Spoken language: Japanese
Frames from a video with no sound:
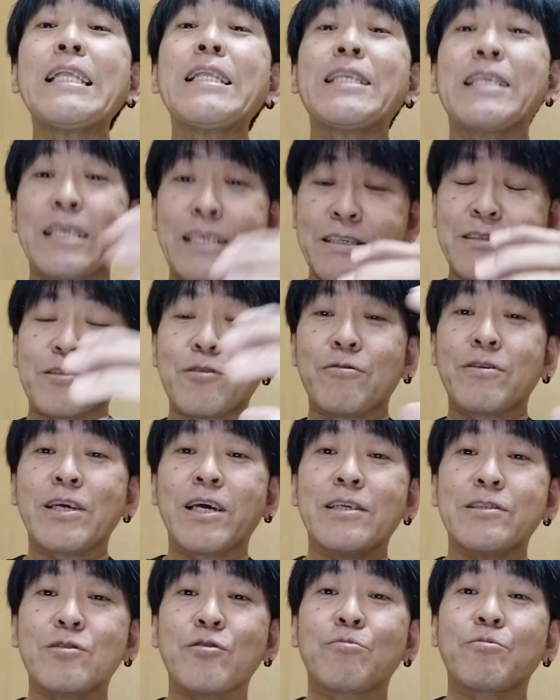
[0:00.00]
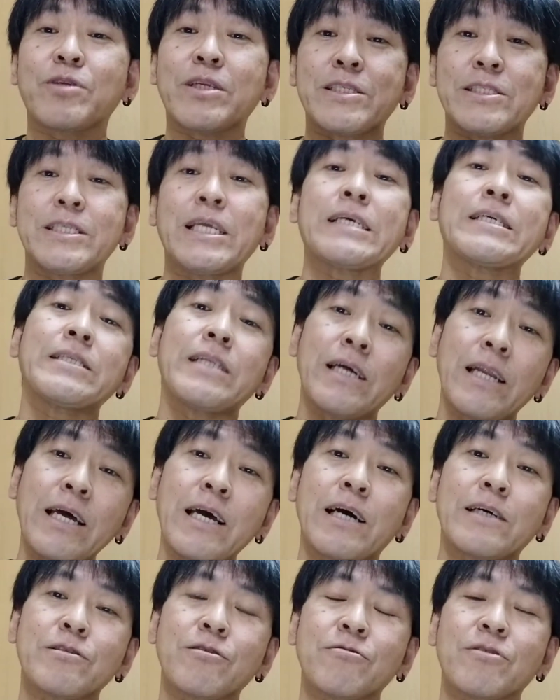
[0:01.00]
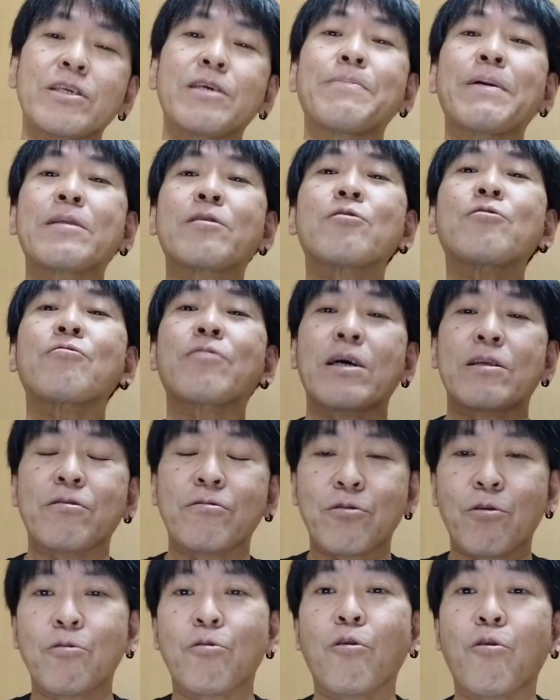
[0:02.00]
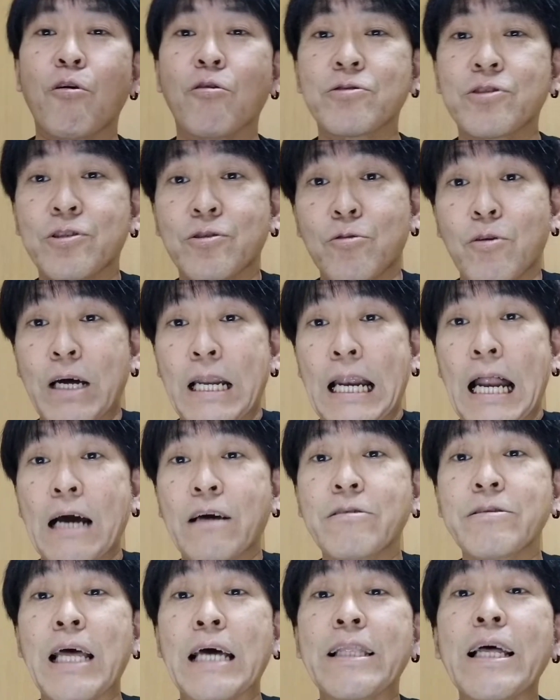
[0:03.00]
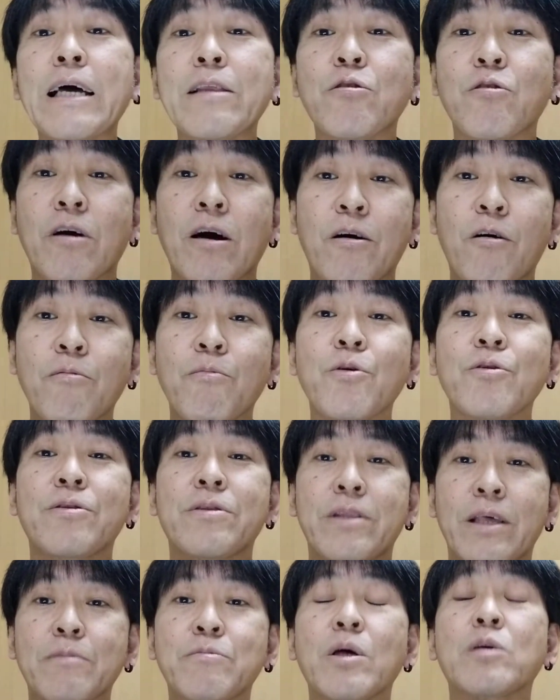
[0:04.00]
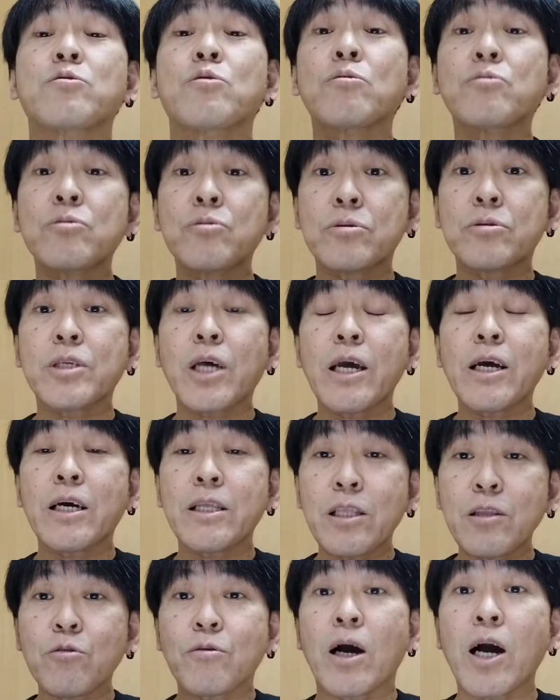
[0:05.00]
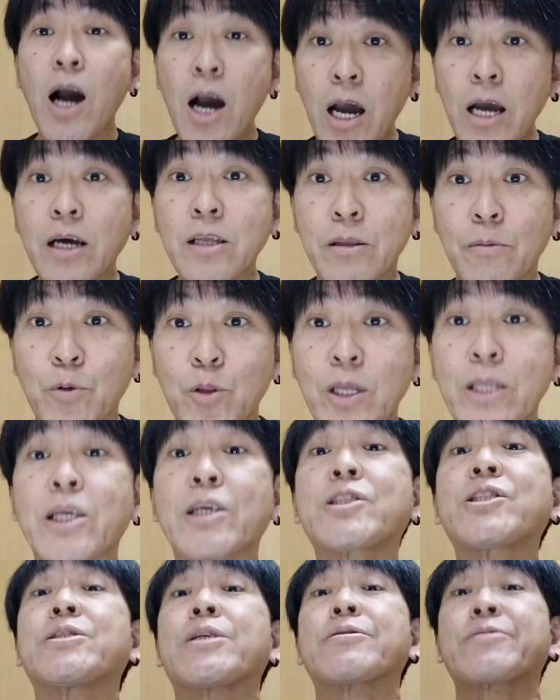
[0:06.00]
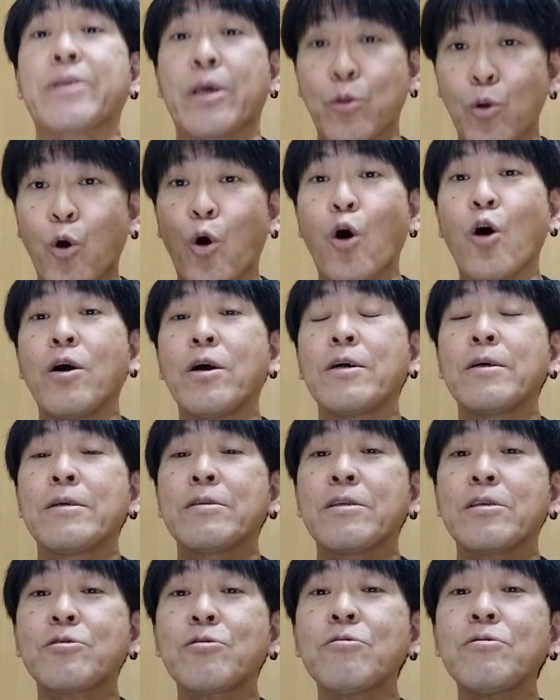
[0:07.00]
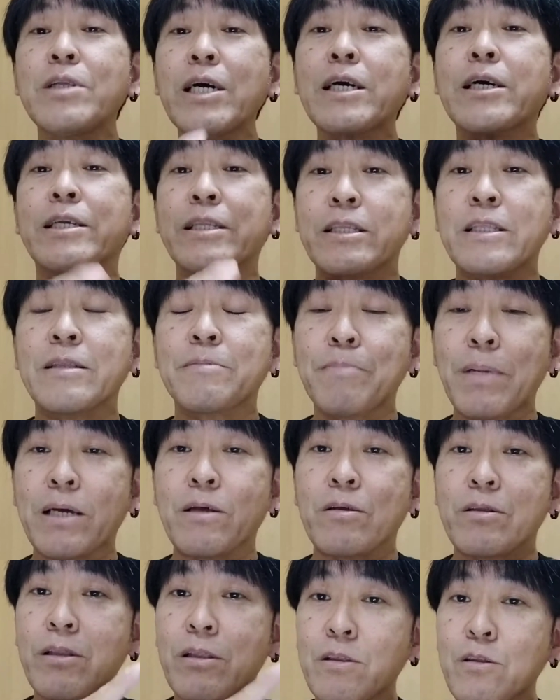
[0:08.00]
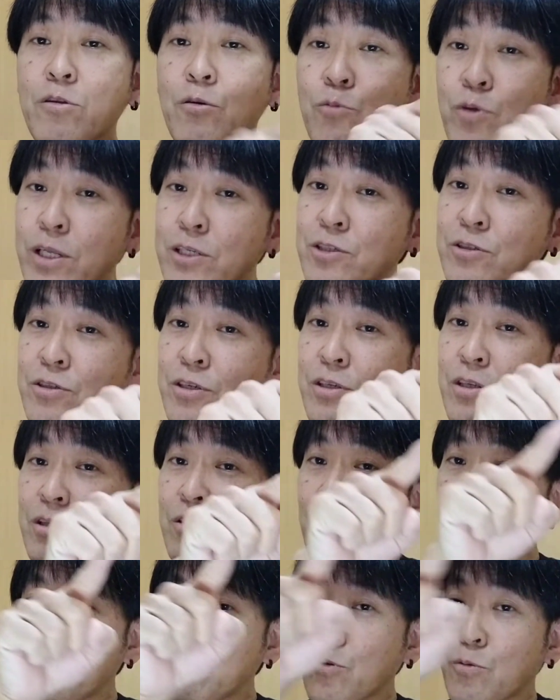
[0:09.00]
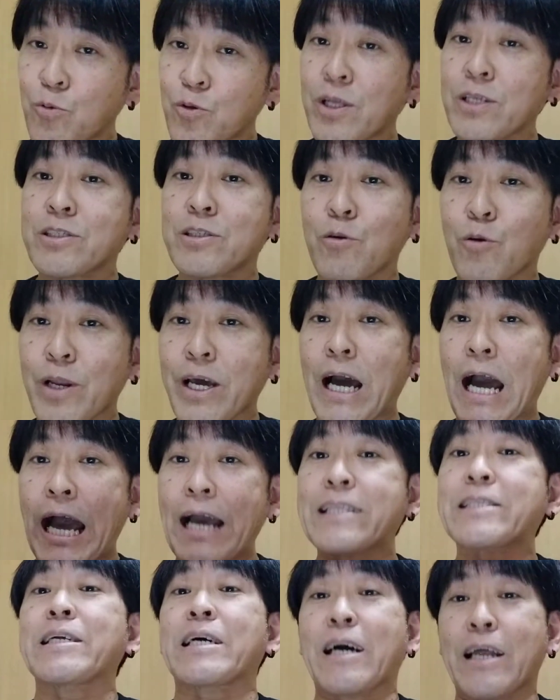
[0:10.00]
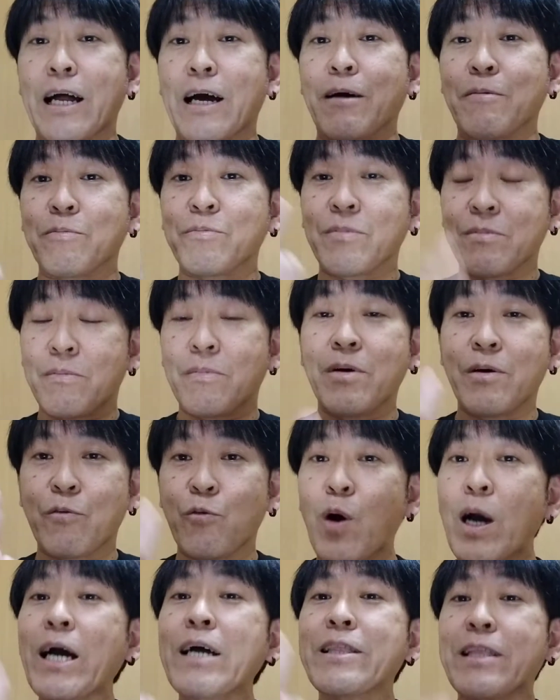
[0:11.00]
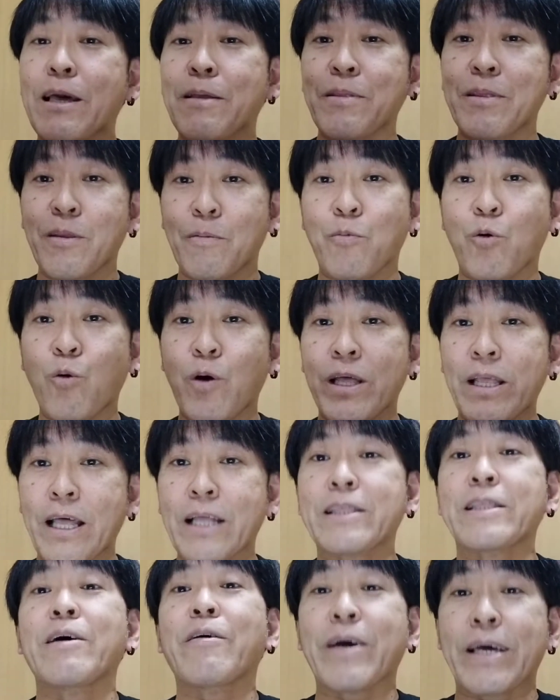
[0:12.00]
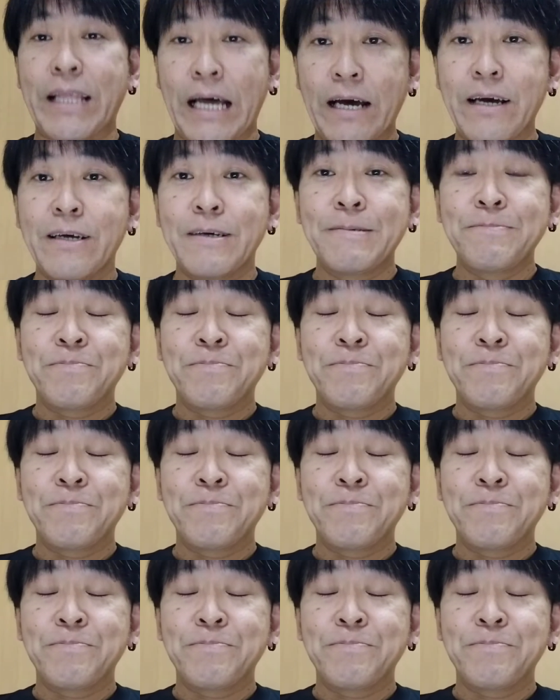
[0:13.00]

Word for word: 1000人とりあえず友達できたらそのイベントとかの告知とか楽だなとか思ってな使い方とか考え方も正しいんですけどでその中にまあ友達の友達で俺が入ってたから、まあ、分かんないんでもこうやったわけだ。